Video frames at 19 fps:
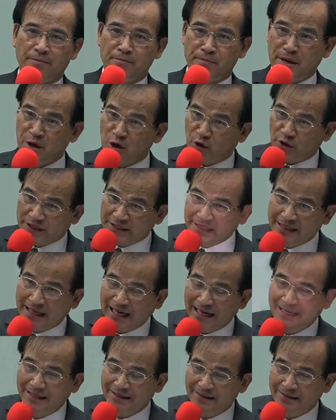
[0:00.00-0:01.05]
没有离
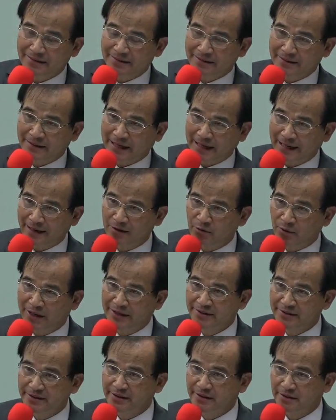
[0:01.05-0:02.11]
开台
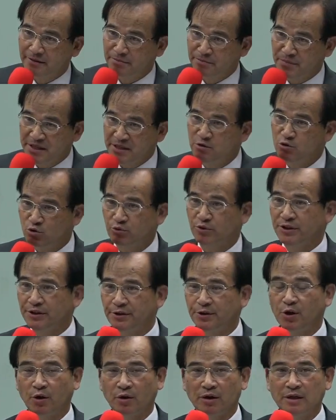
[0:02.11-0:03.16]
湾的民主
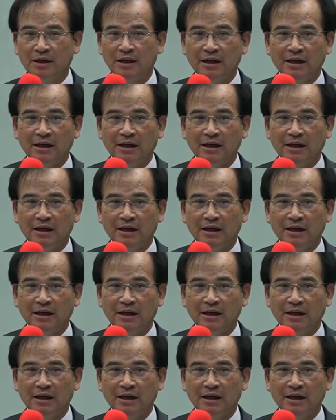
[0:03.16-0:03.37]
运动，